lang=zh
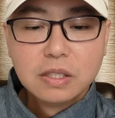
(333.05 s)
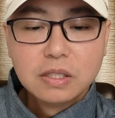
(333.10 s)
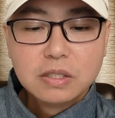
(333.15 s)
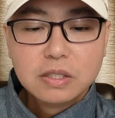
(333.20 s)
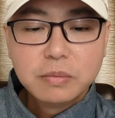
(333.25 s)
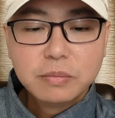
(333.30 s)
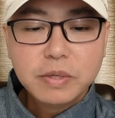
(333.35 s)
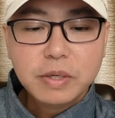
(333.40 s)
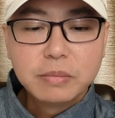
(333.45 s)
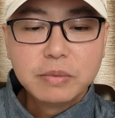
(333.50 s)

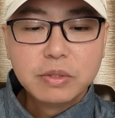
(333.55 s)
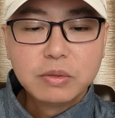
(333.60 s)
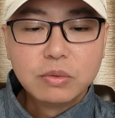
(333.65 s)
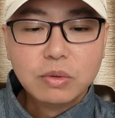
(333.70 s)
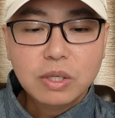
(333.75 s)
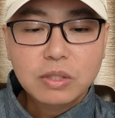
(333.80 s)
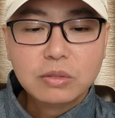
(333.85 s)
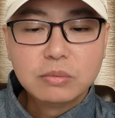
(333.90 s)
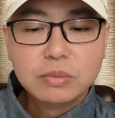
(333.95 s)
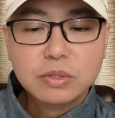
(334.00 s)
这表明古
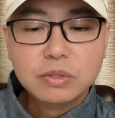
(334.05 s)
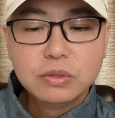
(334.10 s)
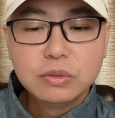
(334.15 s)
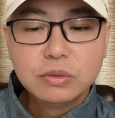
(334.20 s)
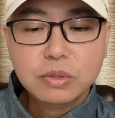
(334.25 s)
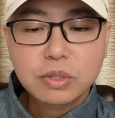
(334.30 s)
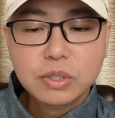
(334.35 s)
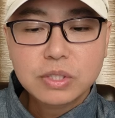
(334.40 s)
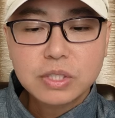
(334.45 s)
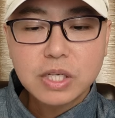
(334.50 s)
巴同盟军
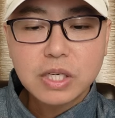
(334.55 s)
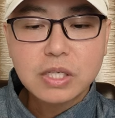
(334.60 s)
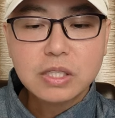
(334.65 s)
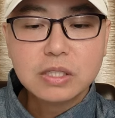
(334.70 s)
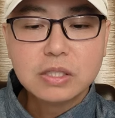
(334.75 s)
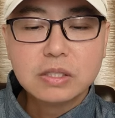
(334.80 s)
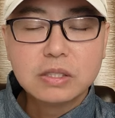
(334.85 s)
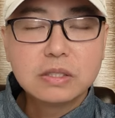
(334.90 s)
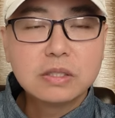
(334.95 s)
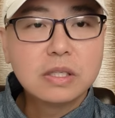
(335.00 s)
对战
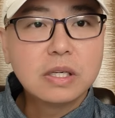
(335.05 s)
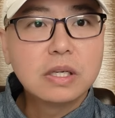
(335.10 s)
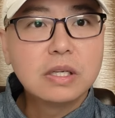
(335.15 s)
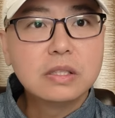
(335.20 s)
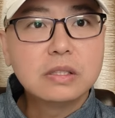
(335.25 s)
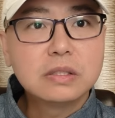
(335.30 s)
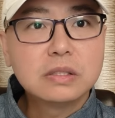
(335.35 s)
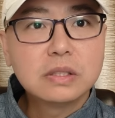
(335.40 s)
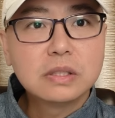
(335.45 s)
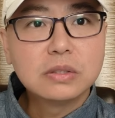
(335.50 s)
啊
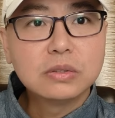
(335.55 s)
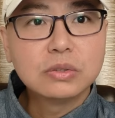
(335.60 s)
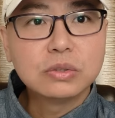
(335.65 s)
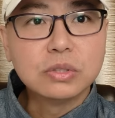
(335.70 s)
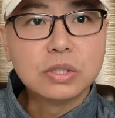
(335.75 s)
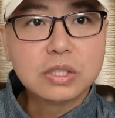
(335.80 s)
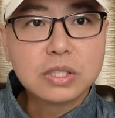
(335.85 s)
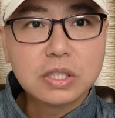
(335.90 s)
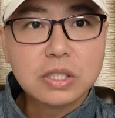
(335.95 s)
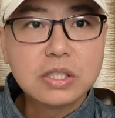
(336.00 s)
这个取
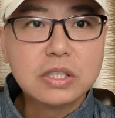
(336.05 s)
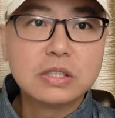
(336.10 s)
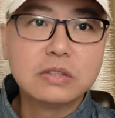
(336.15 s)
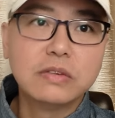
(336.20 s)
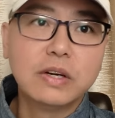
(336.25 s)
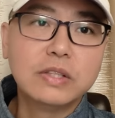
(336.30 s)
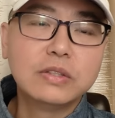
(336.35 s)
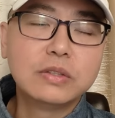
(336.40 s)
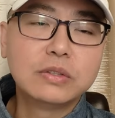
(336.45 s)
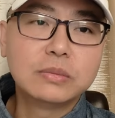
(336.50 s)
得胜利是
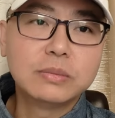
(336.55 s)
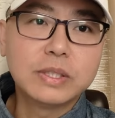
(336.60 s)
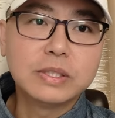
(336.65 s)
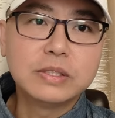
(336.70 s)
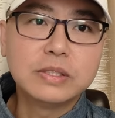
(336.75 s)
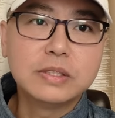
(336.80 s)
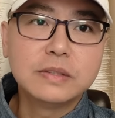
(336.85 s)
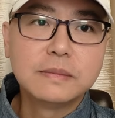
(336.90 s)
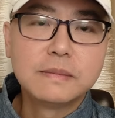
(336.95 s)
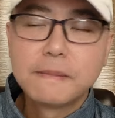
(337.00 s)
完全充满
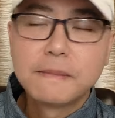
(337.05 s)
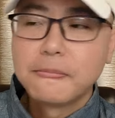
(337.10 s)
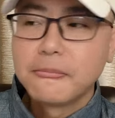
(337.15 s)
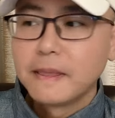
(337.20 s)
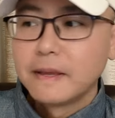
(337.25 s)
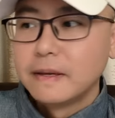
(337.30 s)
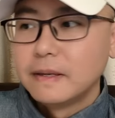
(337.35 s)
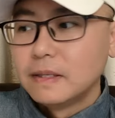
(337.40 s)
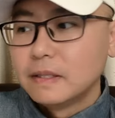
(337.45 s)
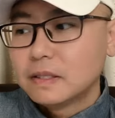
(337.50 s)
信心。
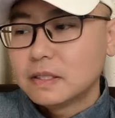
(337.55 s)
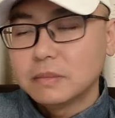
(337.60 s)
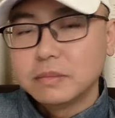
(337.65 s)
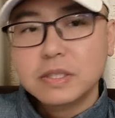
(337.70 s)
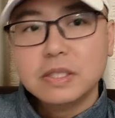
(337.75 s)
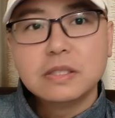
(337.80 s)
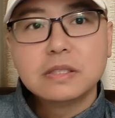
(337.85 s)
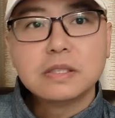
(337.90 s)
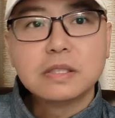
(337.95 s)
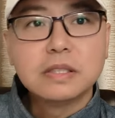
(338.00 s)
什么
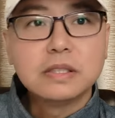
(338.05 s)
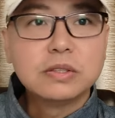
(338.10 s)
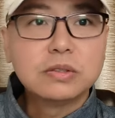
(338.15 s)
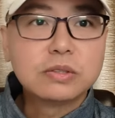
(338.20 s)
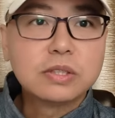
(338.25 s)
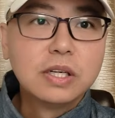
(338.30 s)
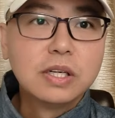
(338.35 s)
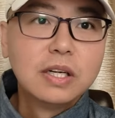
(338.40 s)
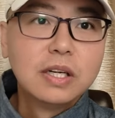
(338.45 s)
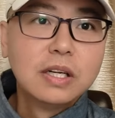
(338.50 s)
意思呢？就
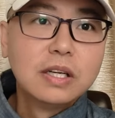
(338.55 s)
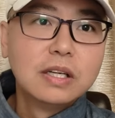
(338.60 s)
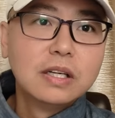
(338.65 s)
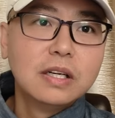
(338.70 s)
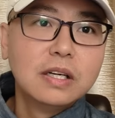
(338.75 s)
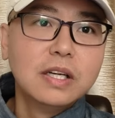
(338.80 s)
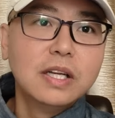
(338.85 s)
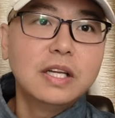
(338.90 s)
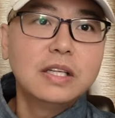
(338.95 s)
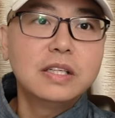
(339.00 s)
是
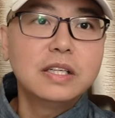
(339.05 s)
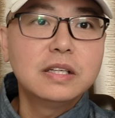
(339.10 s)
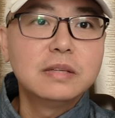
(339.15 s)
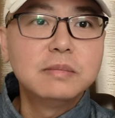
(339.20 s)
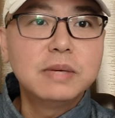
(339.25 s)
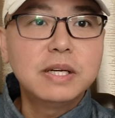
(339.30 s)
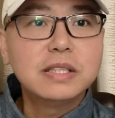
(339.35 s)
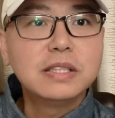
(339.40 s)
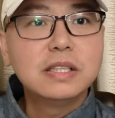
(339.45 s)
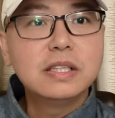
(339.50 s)
连这个
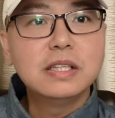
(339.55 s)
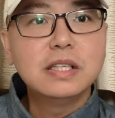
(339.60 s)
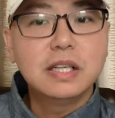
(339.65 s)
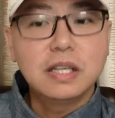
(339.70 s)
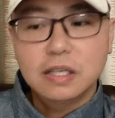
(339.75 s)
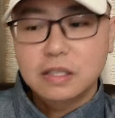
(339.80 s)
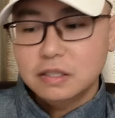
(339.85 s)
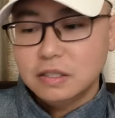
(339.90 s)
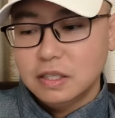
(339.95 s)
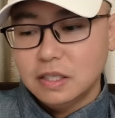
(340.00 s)
曼德勒
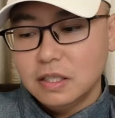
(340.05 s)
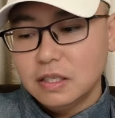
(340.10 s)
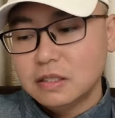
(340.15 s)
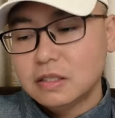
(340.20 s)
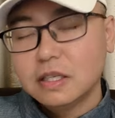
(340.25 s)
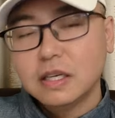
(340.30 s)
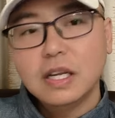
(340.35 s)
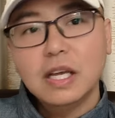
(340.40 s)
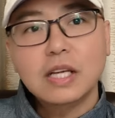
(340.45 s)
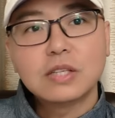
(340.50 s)
啊，
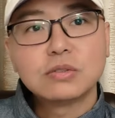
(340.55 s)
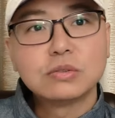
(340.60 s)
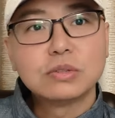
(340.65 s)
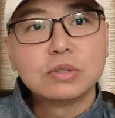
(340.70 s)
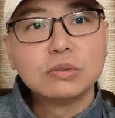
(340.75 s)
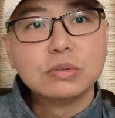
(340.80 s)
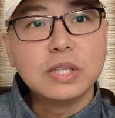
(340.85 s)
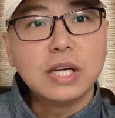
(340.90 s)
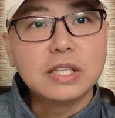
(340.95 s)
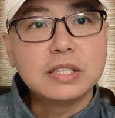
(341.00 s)
这个腊树
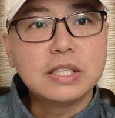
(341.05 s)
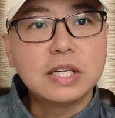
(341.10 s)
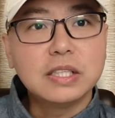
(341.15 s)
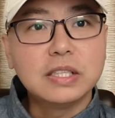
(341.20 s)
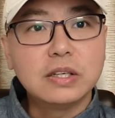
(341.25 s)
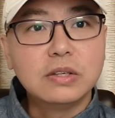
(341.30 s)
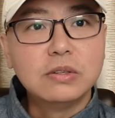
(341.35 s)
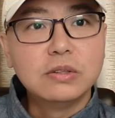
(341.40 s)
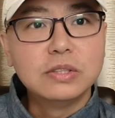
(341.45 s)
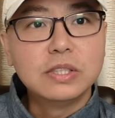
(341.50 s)
都拿下以
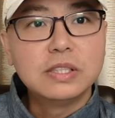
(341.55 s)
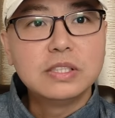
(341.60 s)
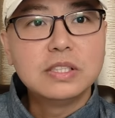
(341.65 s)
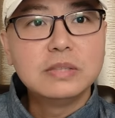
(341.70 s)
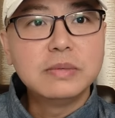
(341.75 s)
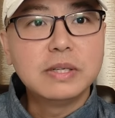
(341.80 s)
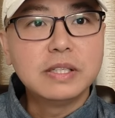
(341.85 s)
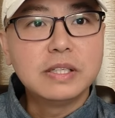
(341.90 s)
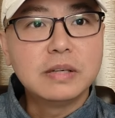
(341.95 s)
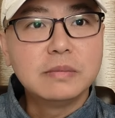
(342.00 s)
后，那基
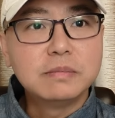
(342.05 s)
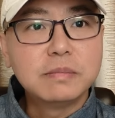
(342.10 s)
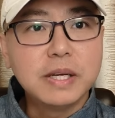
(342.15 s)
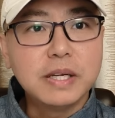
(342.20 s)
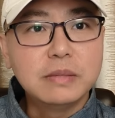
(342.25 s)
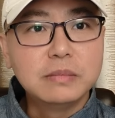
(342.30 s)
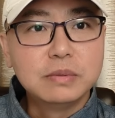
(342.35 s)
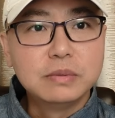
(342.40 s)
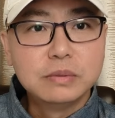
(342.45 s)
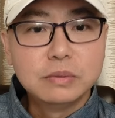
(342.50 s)
本上
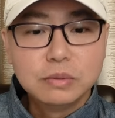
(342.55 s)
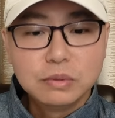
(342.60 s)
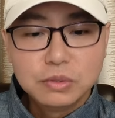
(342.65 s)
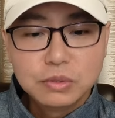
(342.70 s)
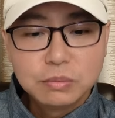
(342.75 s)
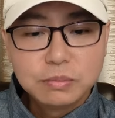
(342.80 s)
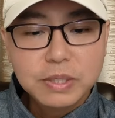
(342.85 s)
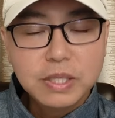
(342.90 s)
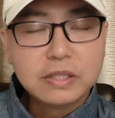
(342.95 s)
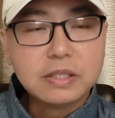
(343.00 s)
北部
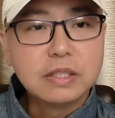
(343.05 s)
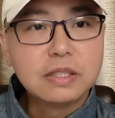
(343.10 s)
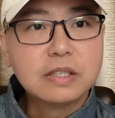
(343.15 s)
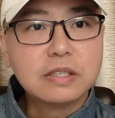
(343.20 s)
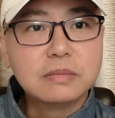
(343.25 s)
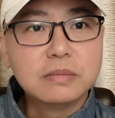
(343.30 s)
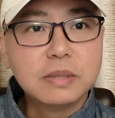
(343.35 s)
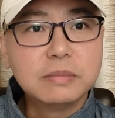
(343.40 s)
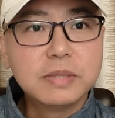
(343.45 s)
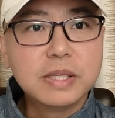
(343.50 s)
就变成了什么？